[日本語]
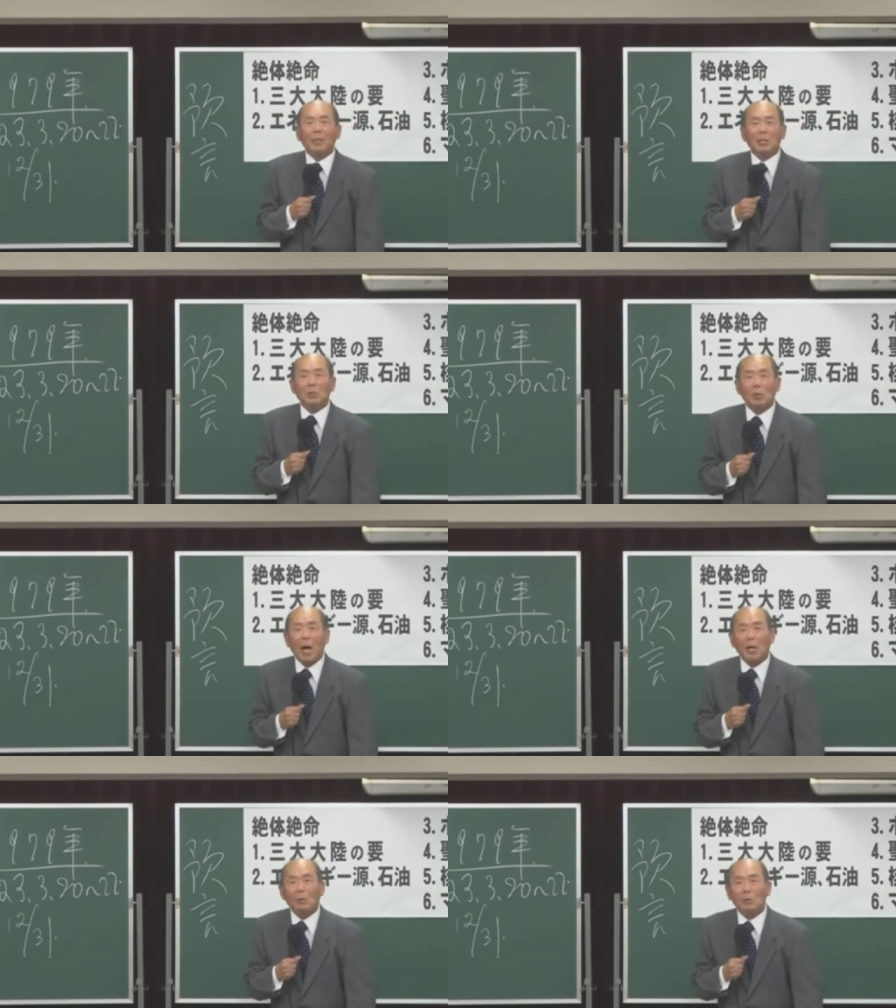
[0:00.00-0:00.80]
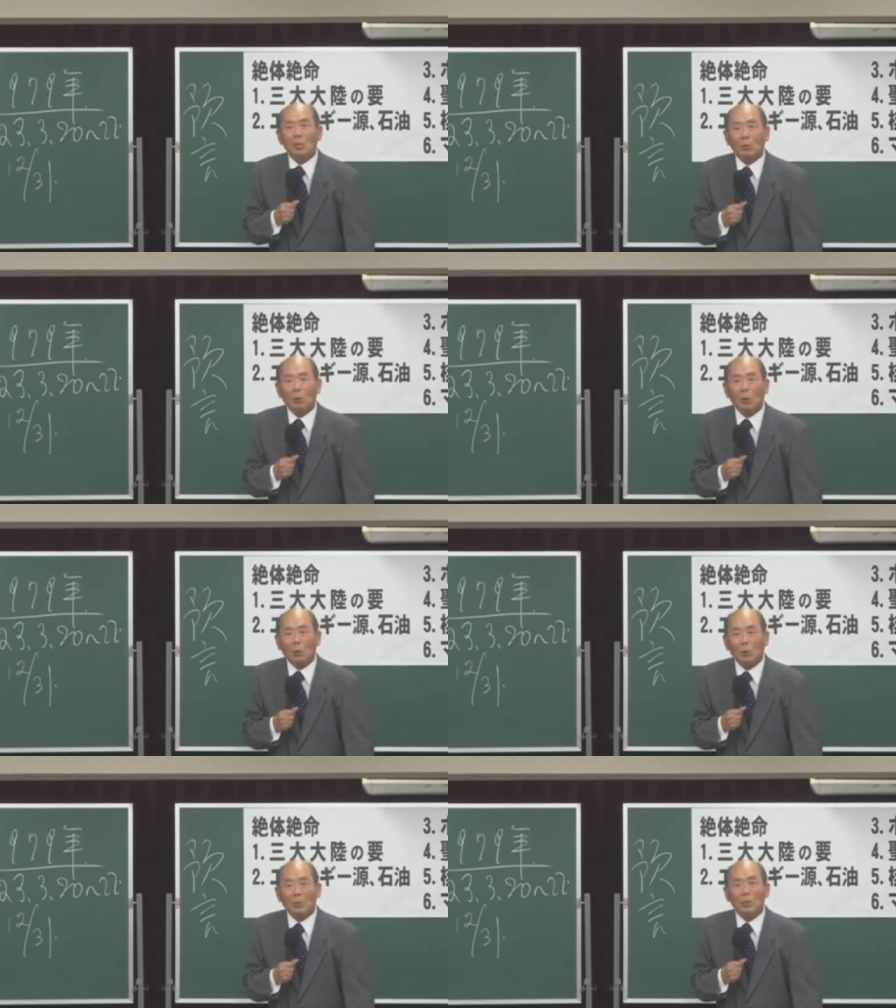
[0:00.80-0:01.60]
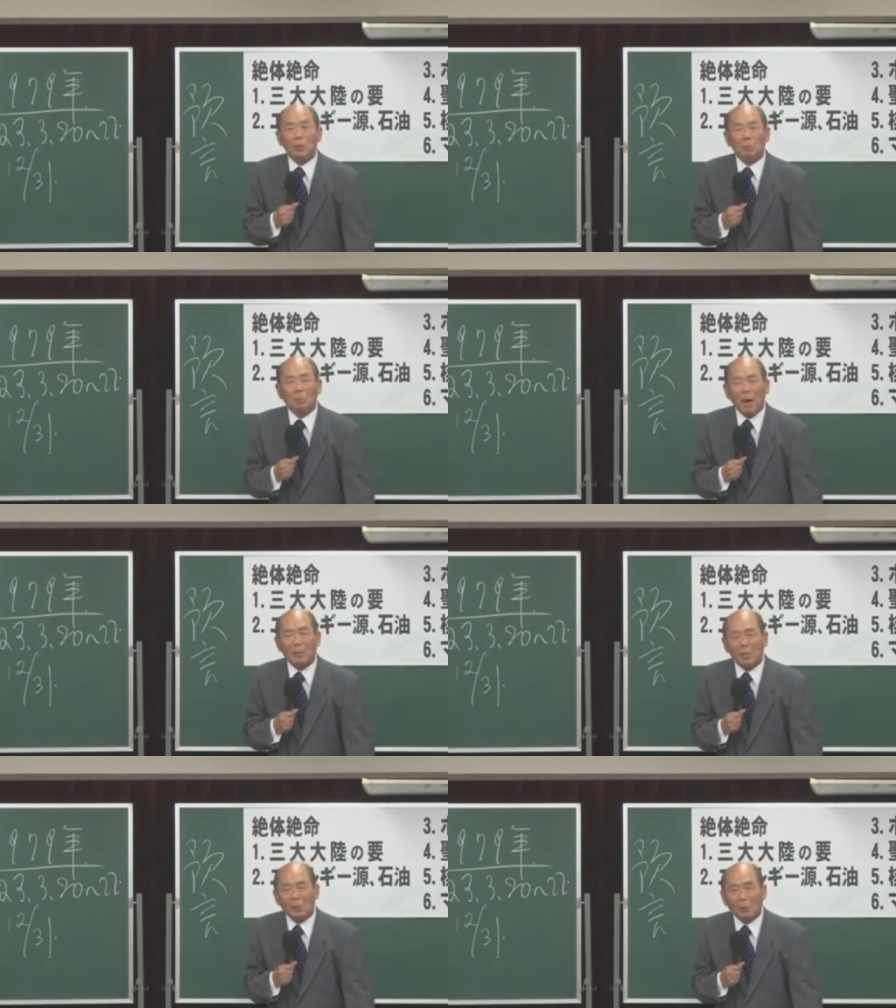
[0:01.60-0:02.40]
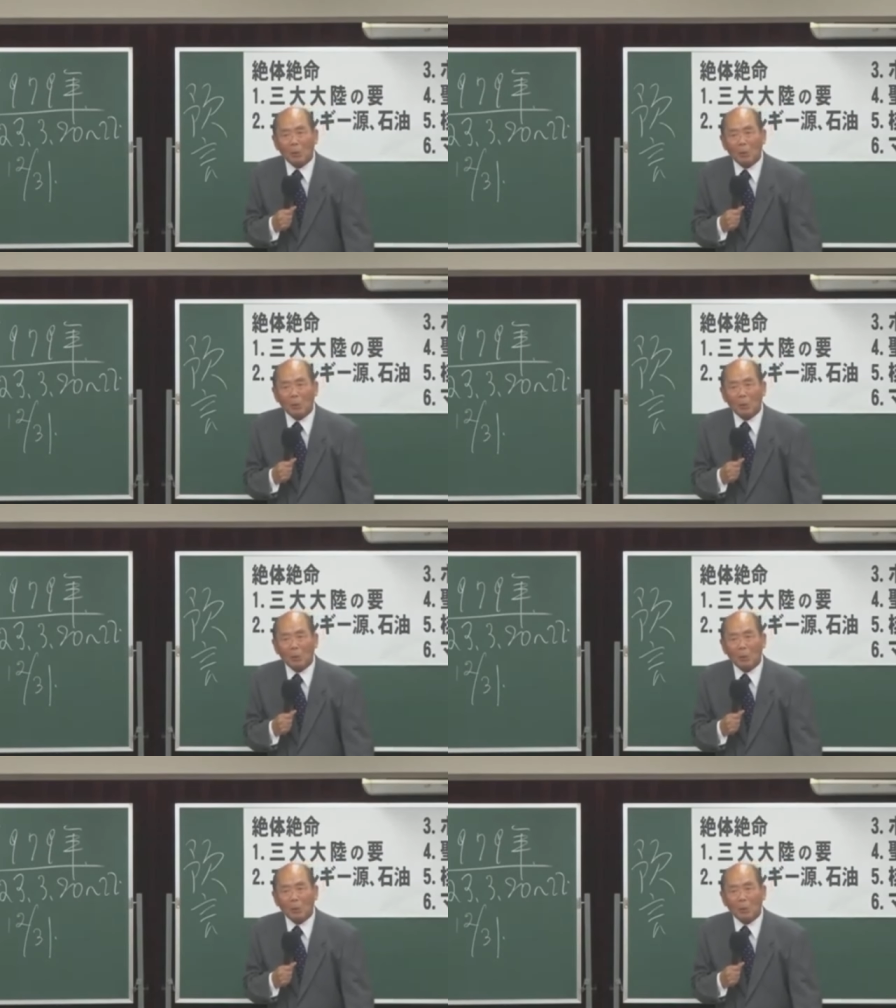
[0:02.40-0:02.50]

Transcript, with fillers: イスラエル人口の20%